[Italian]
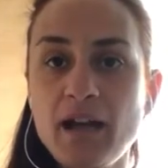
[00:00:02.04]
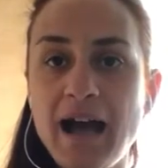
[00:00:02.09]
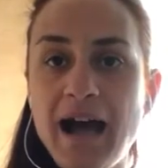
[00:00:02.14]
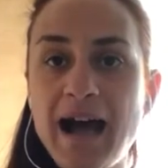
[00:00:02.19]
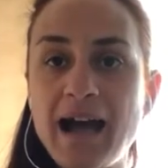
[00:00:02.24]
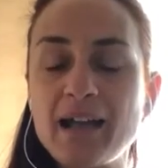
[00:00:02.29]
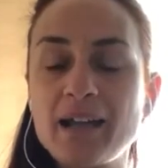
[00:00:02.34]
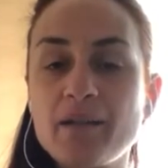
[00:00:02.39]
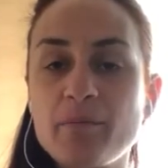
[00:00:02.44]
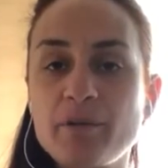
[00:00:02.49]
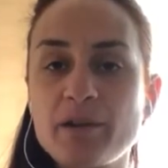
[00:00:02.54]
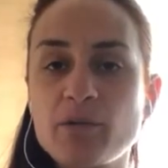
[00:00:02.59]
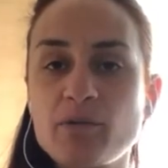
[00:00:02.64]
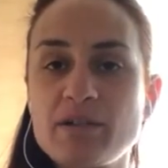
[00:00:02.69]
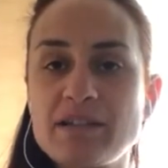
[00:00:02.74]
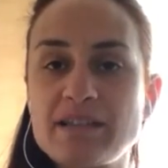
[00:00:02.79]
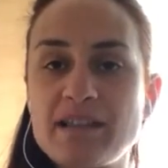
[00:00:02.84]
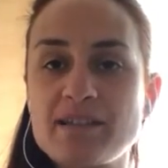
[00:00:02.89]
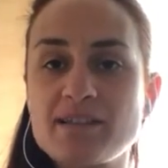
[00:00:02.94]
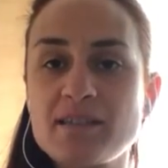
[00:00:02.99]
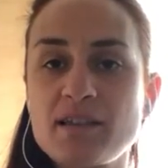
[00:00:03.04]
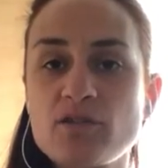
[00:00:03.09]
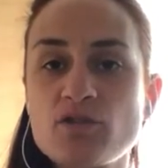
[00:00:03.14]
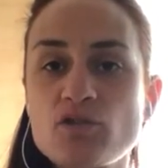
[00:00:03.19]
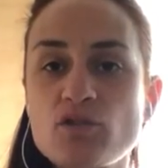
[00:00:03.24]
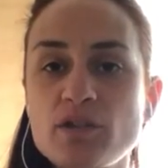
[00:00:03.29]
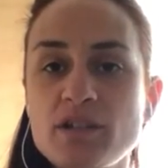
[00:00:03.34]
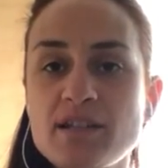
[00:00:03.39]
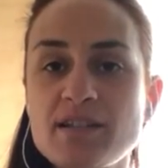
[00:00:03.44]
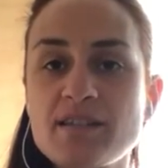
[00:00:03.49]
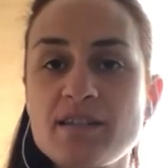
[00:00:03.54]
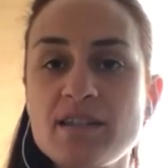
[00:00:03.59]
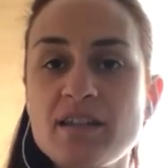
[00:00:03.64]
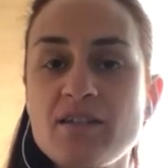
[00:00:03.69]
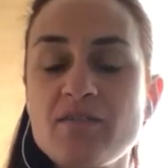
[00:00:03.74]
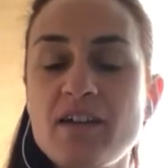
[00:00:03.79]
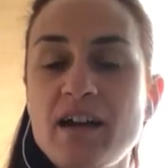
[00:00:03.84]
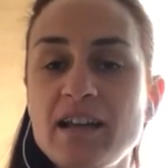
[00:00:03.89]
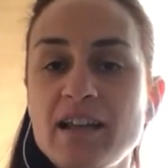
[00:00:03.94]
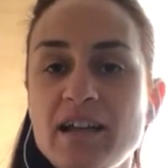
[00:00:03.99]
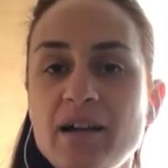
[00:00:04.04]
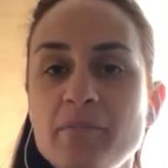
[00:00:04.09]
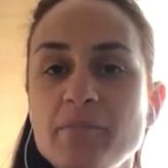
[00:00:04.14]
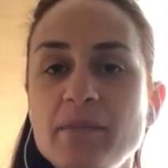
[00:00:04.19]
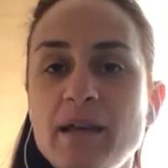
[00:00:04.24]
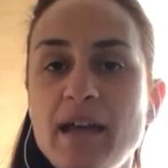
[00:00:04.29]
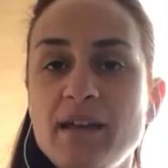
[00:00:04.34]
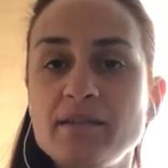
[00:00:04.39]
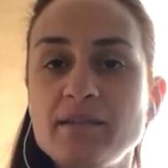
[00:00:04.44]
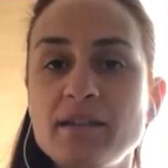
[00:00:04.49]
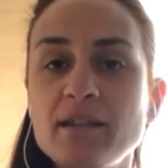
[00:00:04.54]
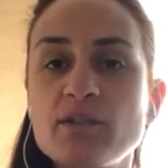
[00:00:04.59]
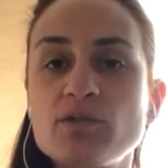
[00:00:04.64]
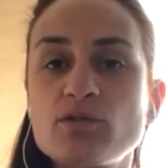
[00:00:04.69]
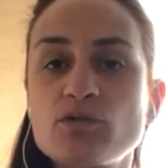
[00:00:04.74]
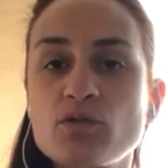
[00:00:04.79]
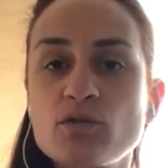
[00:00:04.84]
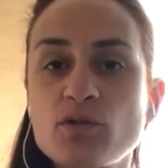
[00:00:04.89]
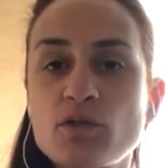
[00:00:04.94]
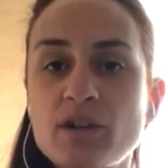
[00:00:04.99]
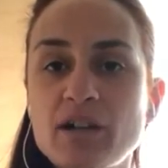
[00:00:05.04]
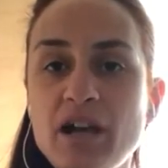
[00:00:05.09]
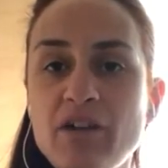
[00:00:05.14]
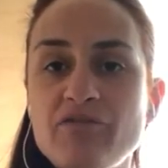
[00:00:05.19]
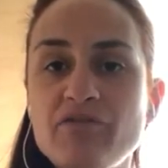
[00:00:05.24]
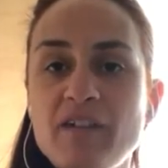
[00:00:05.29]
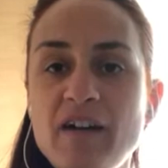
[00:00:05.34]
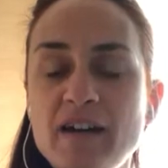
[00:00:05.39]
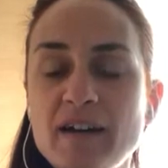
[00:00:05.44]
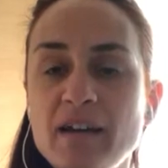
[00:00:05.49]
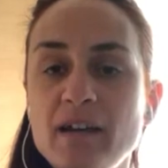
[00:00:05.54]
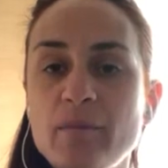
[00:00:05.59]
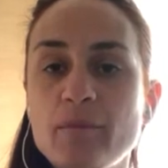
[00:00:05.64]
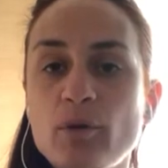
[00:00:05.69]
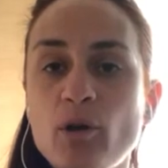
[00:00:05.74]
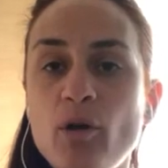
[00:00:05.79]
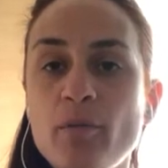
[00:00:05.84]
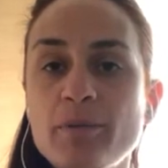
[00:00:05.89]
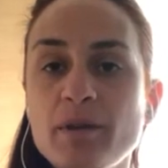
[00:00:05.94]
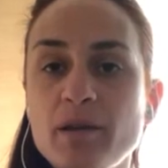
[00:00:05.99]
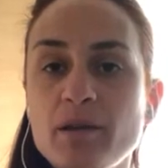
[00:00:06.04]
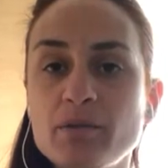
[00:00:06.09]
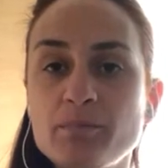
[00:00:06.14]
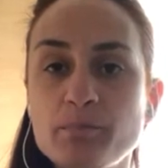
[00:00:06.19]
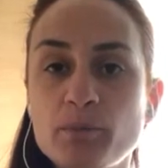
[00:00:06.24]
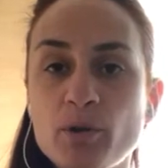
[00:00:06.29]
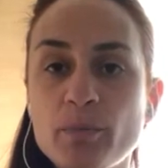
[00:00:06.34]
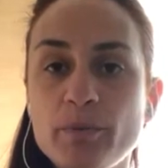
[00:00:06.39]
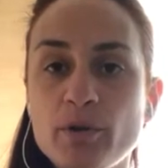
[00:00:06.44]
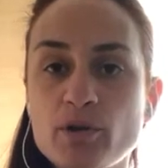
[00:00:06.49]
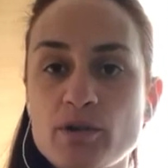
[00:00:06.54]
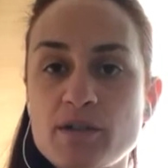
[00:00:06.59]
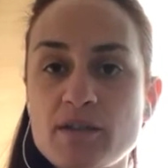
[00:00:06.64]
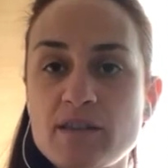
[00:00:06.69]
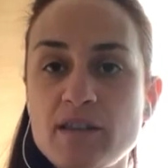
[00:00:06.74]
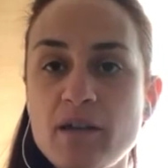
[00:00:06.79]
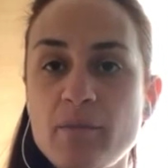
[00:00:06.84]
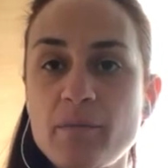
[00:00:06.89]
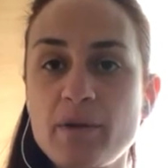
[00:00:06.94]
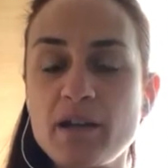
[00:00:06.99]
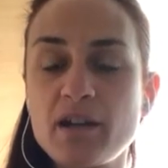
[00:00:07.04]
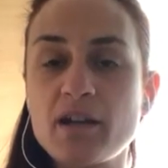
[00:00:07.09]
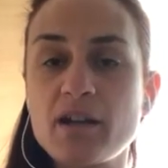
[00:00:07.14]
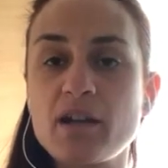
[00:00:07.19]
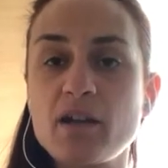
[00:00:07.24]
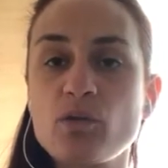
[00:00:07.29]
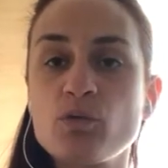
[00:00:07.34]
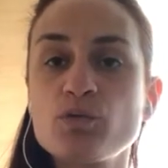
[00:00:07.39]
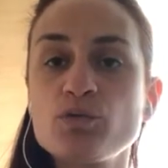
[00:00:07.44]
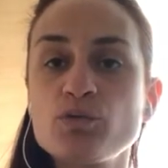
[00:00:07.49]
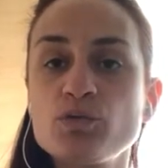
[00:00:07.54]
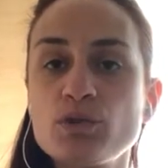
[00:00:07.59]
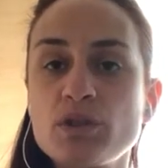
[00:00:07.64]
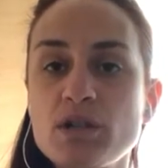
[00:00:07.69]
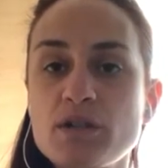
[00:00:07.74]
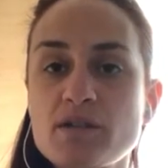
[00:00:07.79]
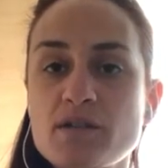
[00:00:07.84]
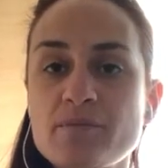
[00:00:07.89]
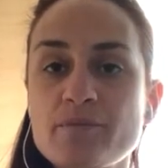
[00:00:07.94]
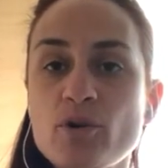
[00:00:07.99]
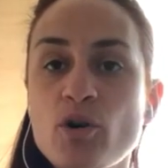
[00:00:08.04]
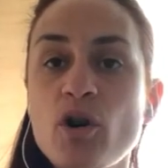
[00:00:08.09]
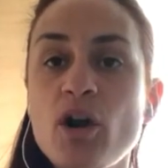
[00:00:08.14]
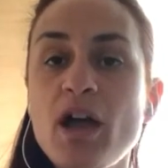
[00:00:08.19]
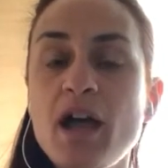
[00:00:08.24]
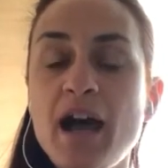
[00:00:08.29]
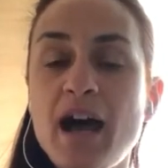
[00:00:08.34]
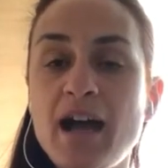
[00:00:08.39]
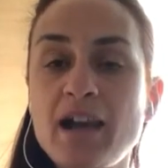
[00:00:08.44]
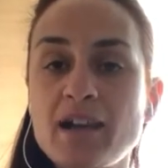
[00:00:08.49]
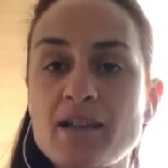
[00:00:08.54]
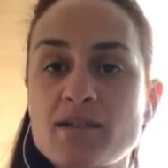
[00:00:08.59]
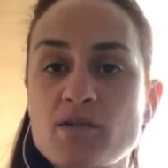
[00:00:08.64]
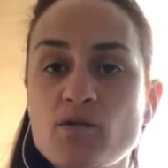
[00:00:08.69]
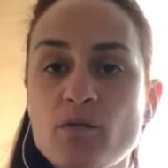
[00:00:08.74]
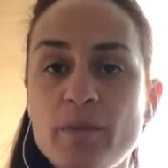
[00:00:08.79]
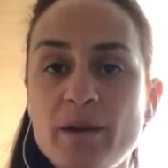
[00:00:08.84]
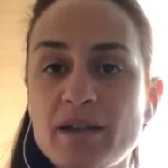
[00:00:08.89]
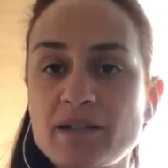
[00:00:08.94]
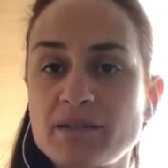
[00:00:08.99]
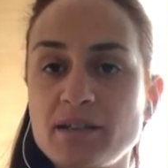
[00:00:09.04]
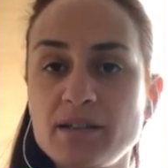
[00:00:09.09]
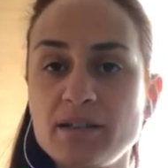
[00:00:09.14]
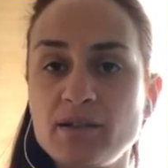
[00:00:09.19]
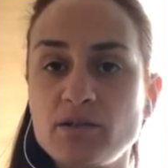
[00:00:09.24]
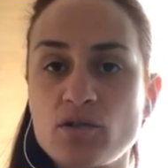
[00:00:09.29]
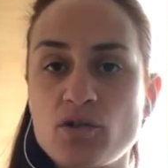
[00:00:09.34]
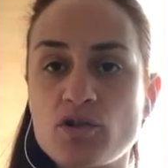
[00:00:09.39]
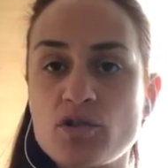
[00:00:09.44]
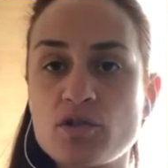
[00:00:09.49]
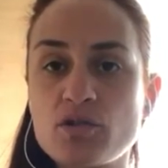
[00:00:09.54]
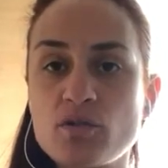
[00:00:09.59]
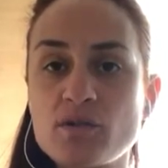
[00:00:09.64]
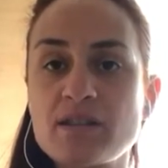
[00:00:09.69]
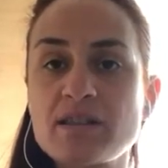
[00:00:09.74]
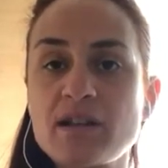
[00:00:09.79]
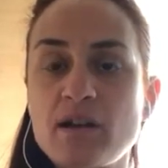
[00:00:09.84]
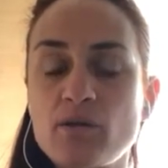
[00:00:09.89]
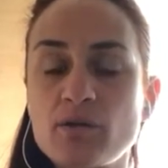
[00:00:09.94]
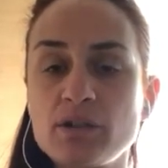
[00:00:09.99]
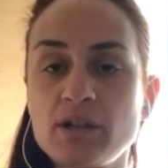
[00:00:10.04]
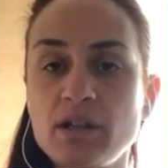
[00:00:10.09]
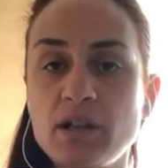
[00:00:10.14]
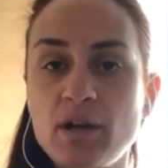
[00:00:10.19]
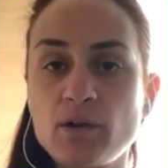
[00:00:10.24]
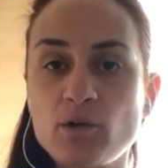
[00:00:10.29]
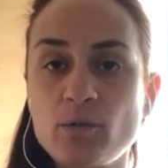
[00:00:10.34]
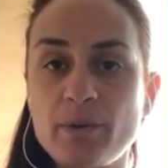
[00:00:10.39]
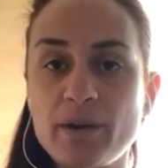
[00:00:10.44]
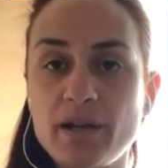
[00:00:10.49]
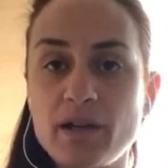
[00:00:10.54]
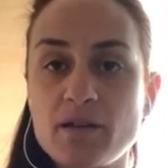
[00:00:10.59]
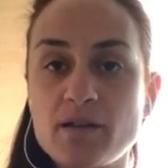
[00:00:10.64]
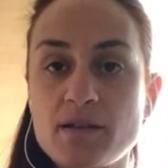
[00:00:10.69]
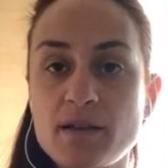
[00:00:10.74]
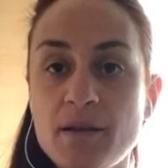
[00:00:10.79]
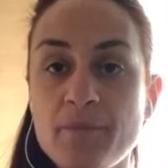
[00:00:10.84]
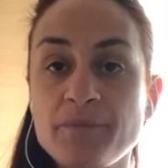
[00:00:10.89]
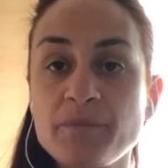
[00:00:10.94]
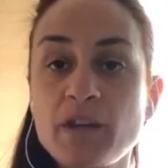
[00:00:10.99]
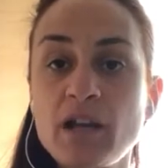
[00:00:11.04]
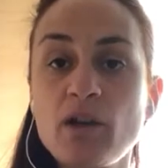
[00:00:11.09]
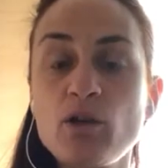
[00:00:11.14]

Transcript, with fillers: Anche per questa stagione estiva Legambiente torna a fare le proprie proposte per un turismo alla scoperta del nostro straordinario paese.